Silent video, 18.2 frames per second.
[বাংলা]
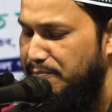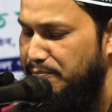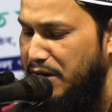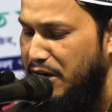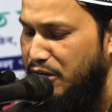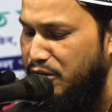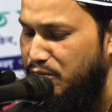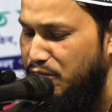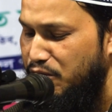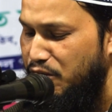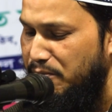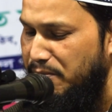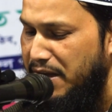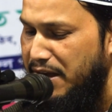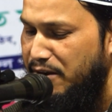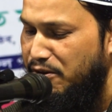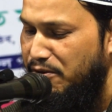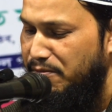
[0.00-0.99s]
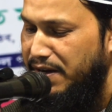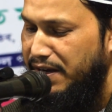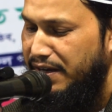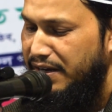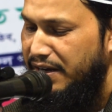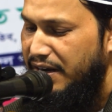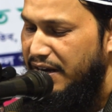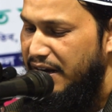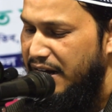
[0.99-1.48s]
আপনারা শুনলে অবাক হবেন
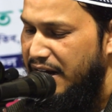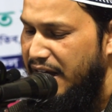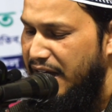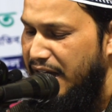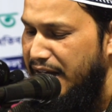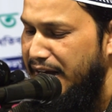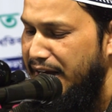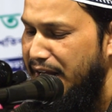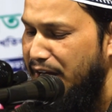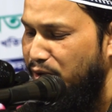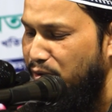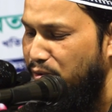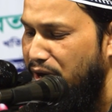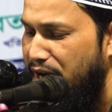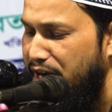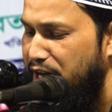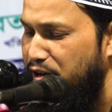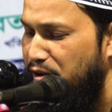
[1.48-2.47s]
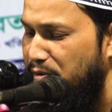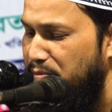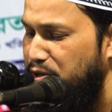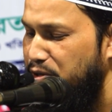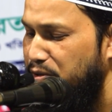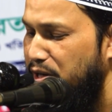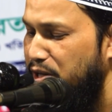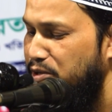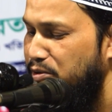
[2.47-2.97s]
আল্লাহর কোরআনের
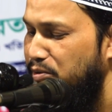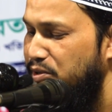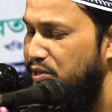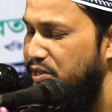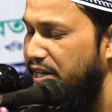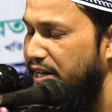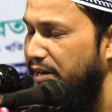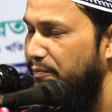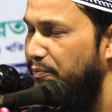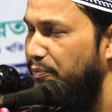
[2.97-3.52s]
গবেষণা চলছে